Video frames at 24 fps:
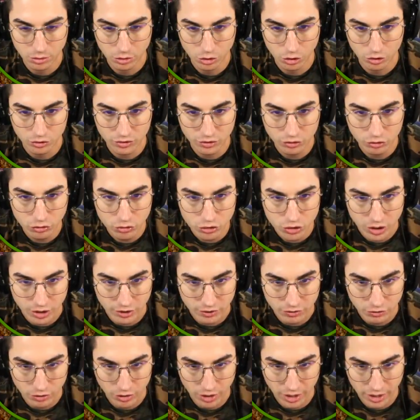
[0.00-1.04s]
Cosa è
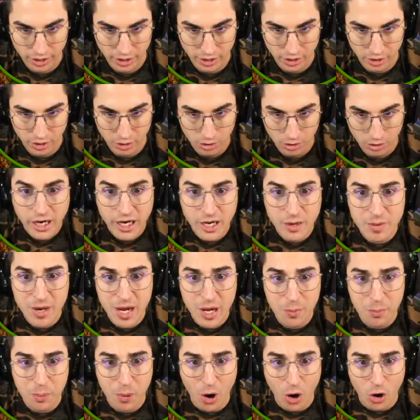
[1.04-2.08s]
successo, raga? I miei
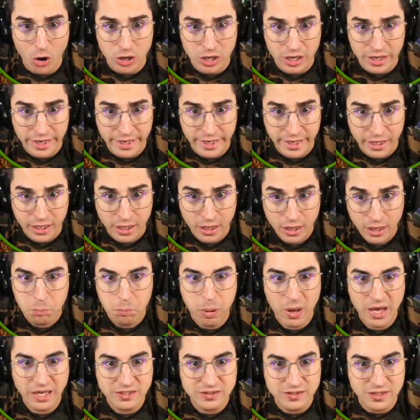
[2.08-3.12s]
polli!
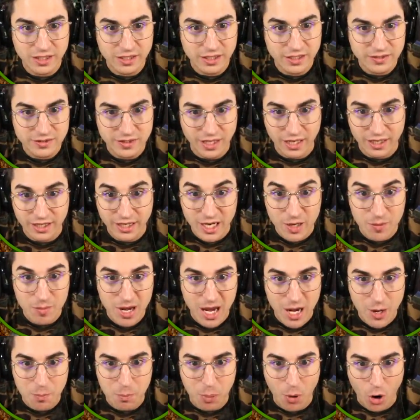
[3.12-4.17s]
Peste di sale, i
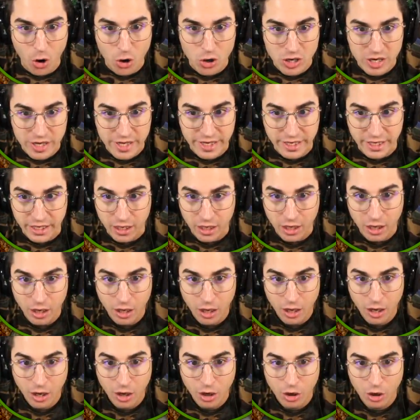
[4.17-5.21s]
miei polli!
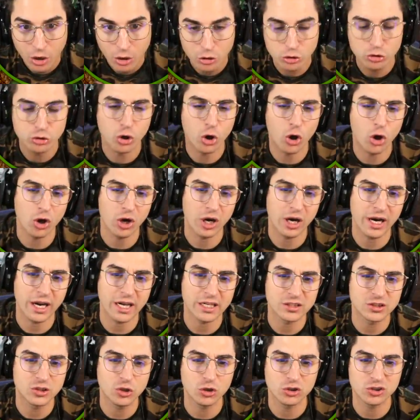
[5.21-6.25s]
No,
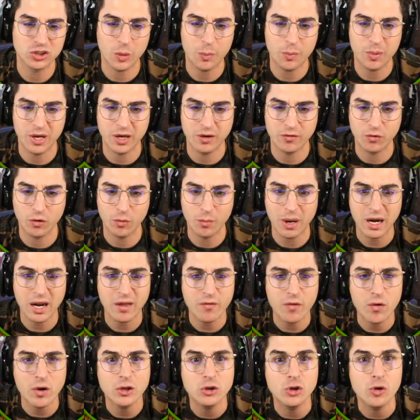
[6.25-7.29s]
ragazzi, lo sapevo, ma
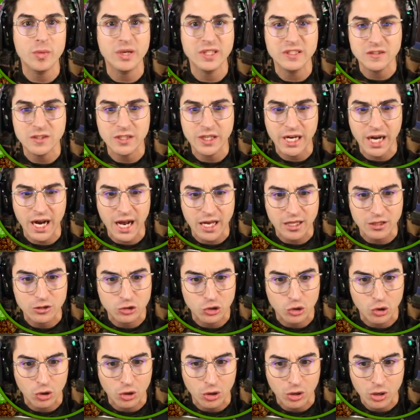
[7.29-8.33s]
l'avevo
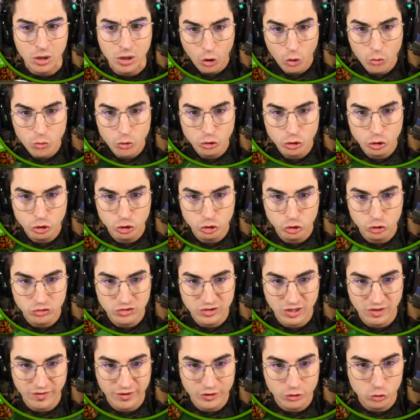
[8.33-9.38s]
addomesticato! Oh mio Dio, si sono
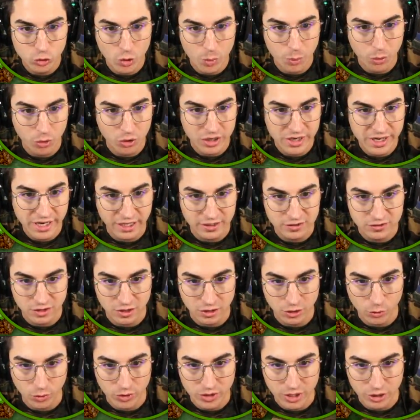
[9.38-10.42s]
salvati due polli
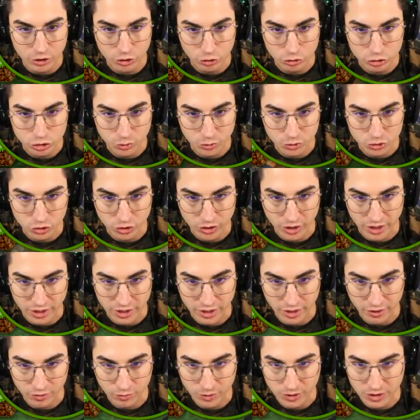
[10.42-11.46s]
incastrati qua dietro, non ci posso
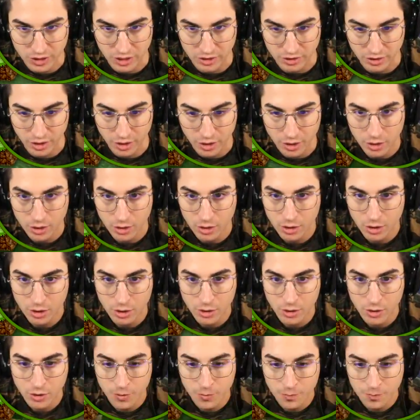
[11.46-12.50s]
credere, aspettate.
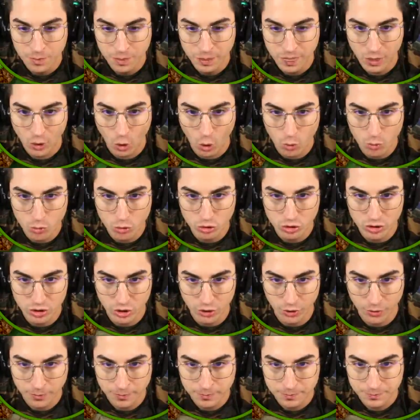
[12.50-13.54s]
Oh mio
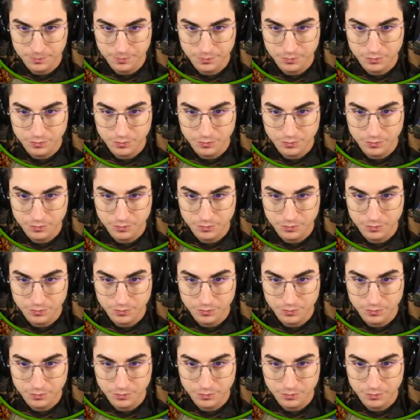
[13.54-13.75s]
Dio.